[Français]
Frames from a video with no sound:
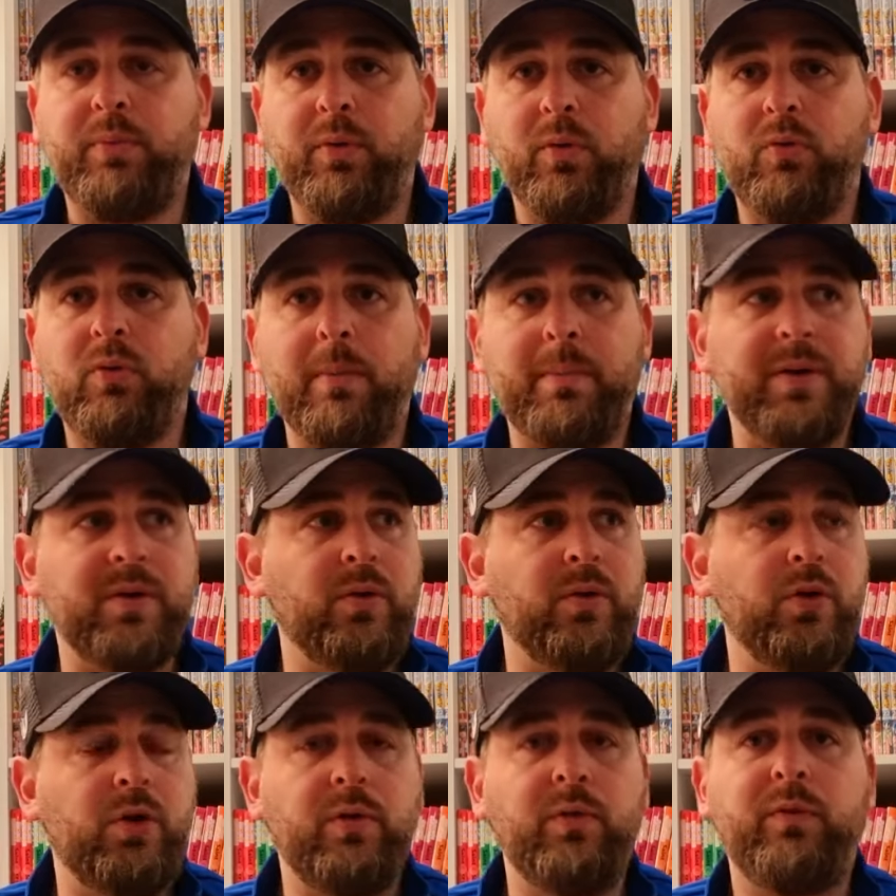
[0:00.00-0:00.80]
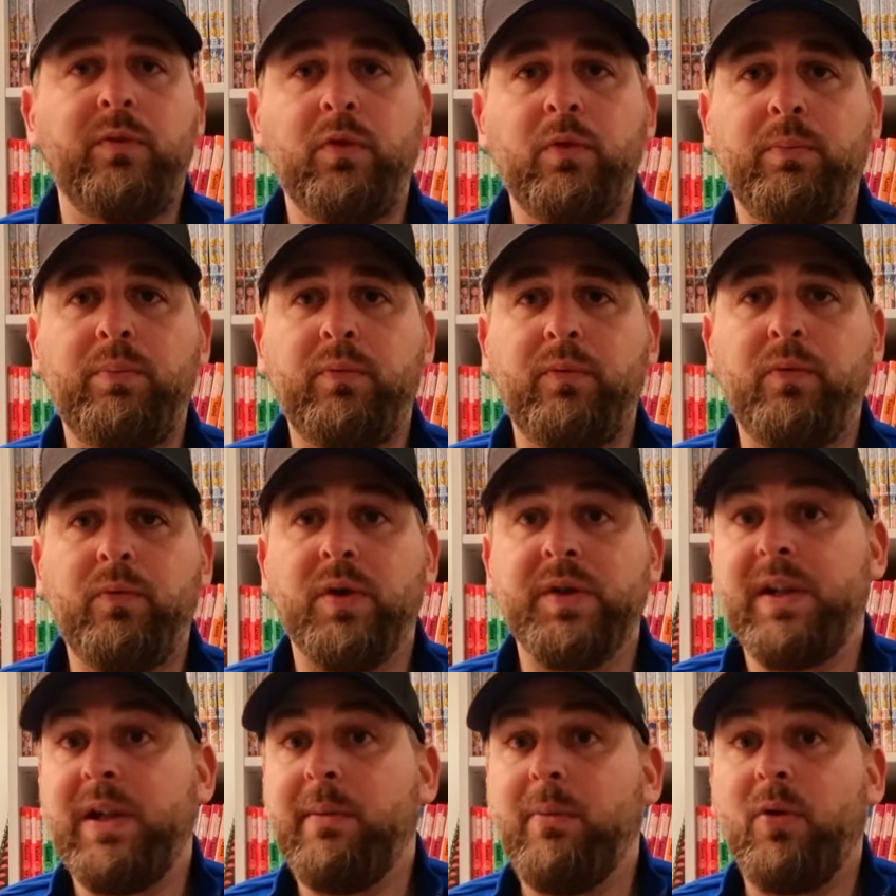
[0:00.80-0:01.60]
Pourquoi Parce que je veux
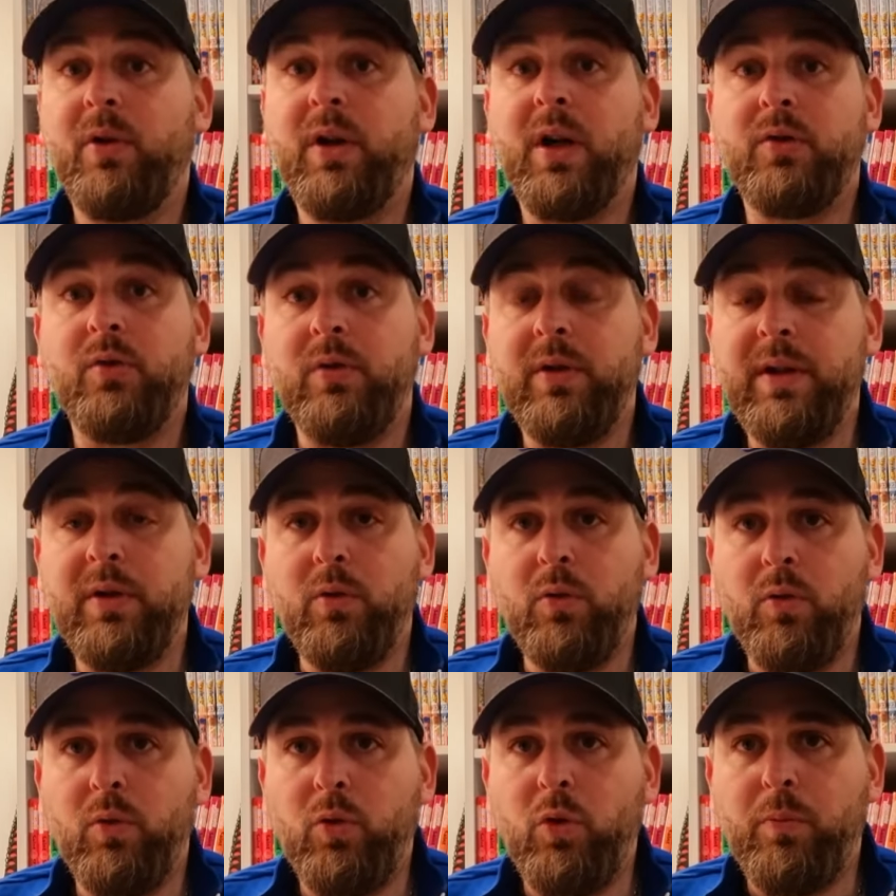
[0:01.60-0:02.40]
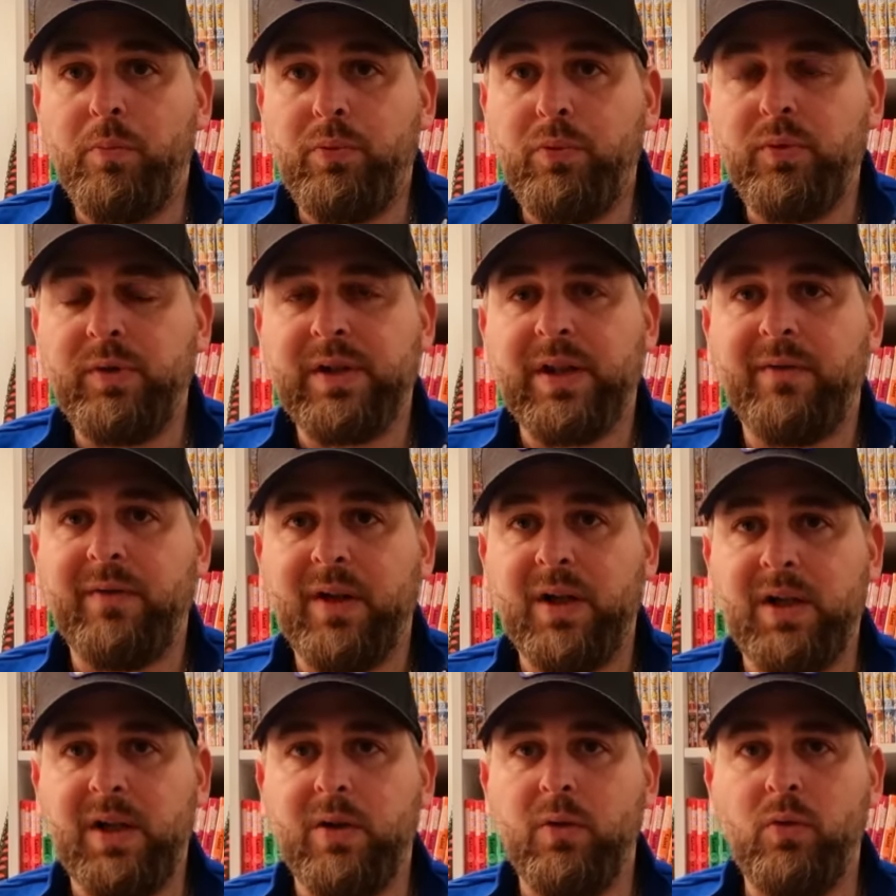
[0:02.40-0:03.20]
pouvoir, c'est les mangas que je lis le, plus
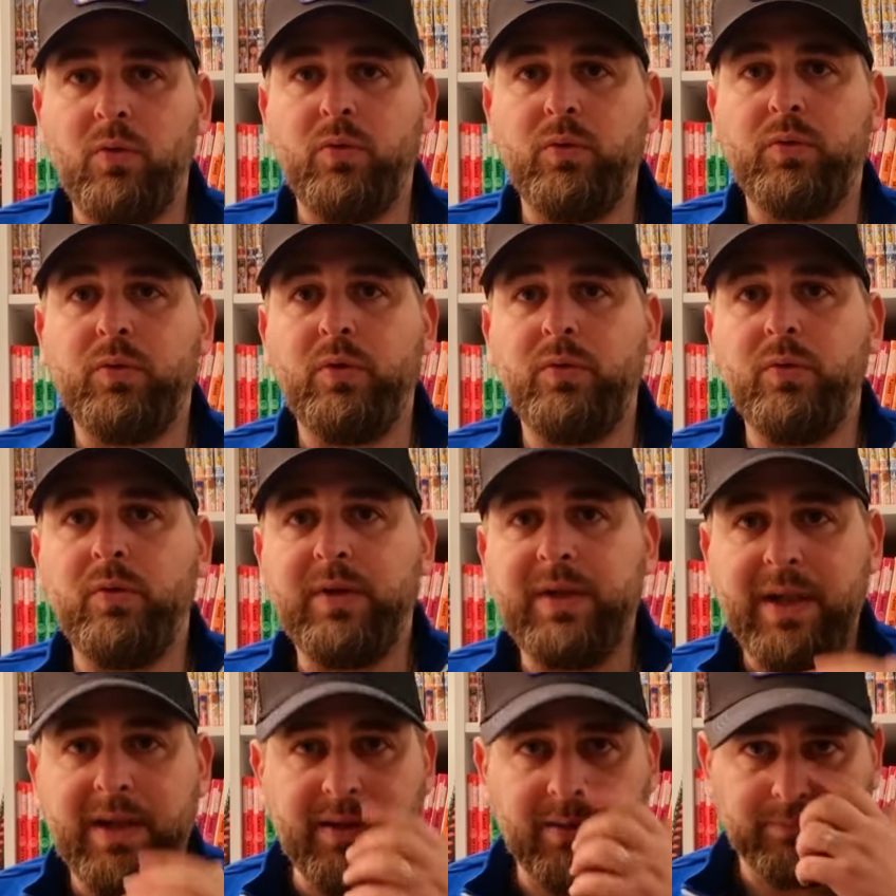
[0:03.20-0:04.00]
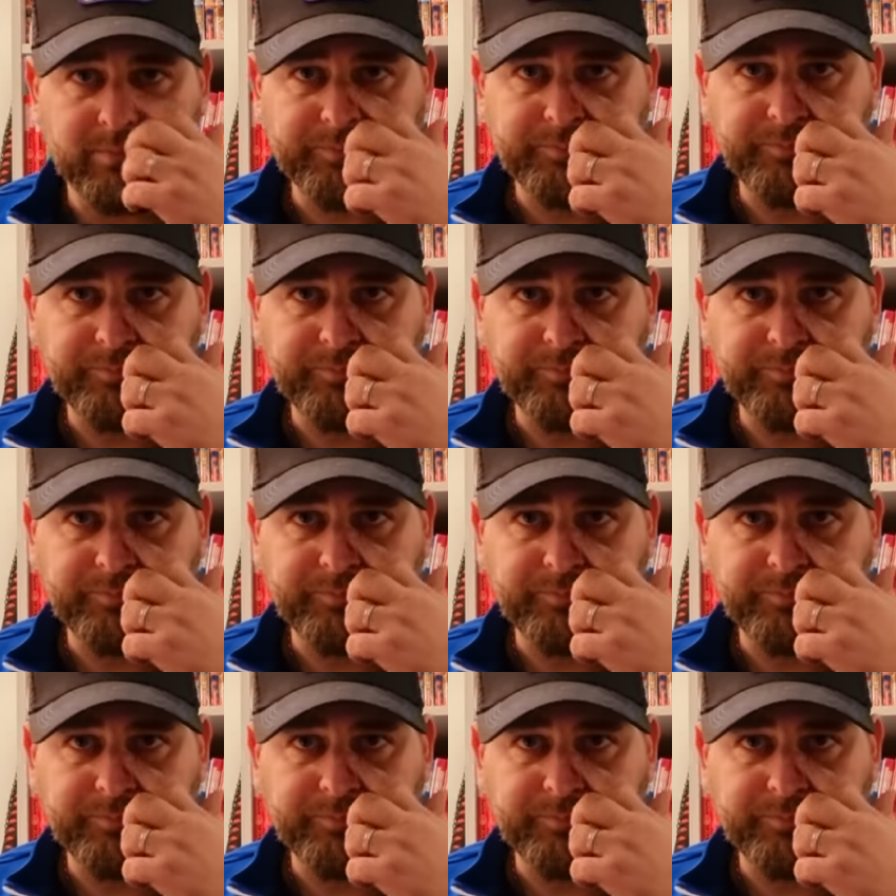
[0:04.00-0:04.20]
avec les Okuto no Ken.